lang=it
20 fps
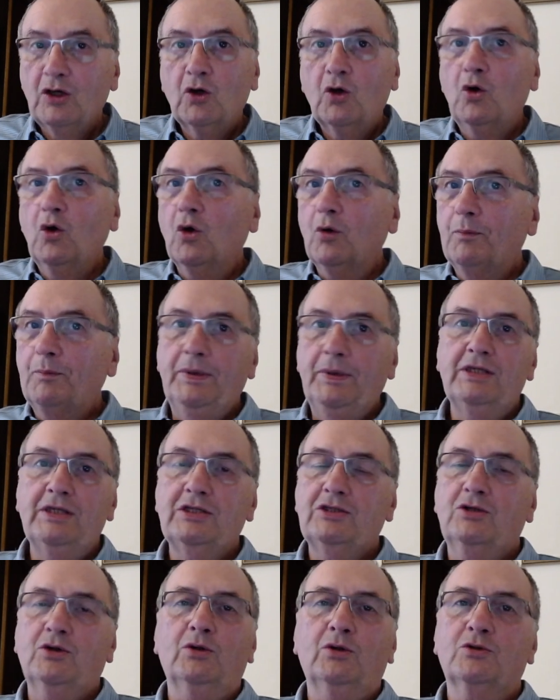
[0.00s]

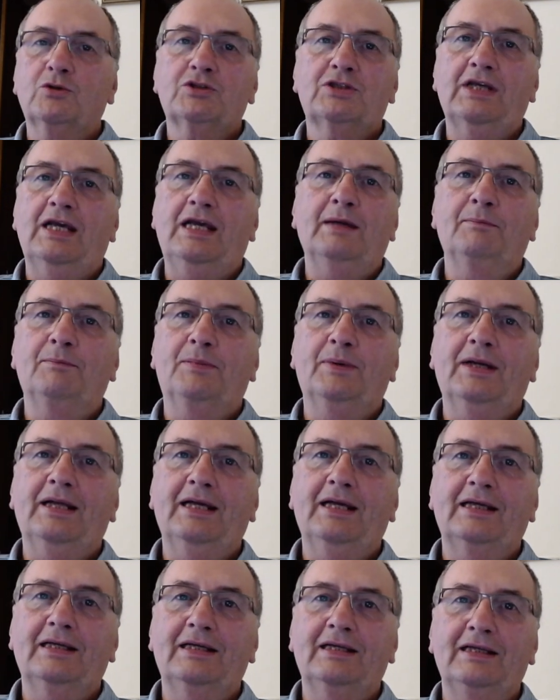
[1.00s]
colpiscono
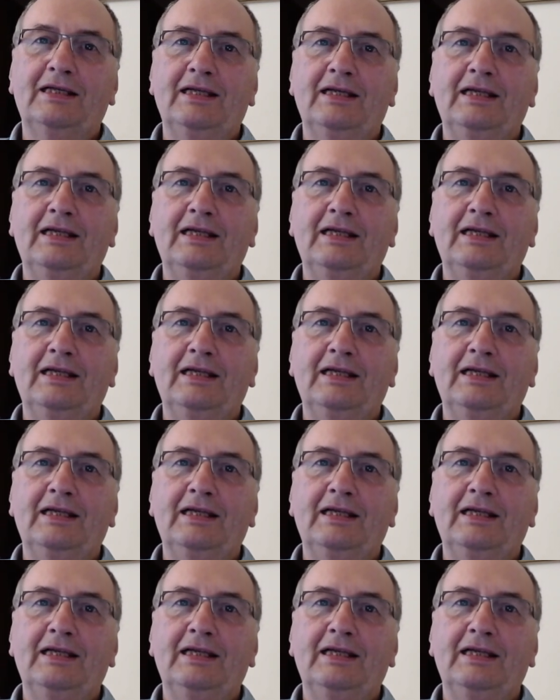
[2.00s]
sempre